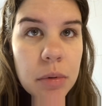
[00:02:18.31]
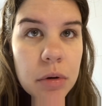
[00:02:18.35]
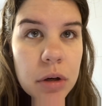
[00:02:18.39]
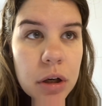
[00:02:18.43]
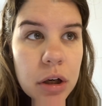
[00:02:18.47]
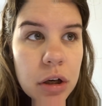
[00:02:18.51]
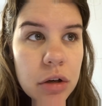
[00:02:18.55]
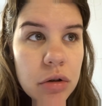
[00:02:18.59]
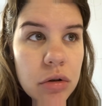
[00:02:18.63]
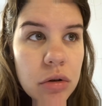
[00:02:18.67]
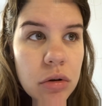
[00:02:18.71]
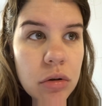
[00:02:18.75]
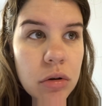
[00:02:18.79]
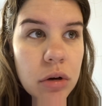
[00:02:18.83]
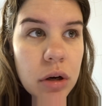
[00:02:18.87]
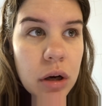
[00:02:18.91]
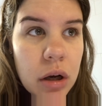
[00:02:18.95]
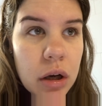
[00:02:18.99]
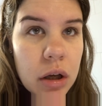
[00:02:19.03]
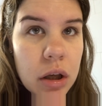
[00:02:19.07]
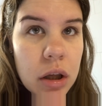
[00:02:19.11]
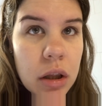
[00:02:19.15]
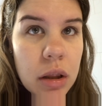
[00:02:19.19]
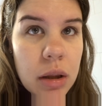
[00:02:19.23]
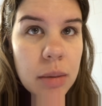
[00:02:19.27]
poner yo
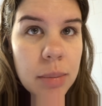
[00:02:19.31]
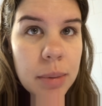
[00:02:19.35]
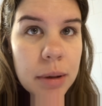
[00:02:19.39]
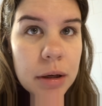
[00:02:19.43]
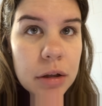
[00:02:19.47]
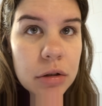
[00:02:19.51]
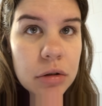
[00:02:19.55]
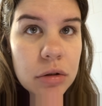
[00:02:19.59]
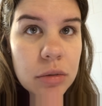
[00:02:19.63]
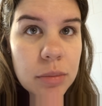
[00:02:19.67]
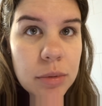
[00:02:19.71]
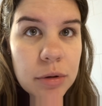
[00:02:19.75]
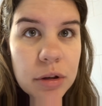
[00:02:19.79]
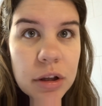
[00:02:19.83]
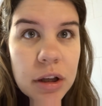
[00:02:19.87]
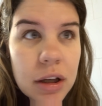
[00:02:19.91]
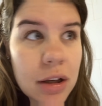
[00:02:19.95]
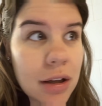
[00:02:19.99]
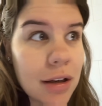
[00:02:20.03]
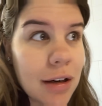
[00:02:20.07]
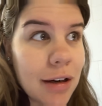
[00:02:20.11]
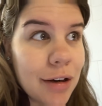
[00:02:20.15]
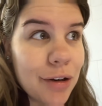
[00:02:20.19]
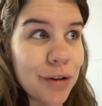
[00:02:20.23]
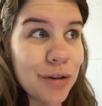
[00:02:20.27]
ahora aquí de parto,
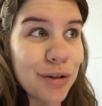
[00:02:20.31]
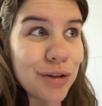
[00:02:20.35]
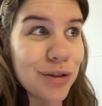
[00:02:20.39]
porque claro,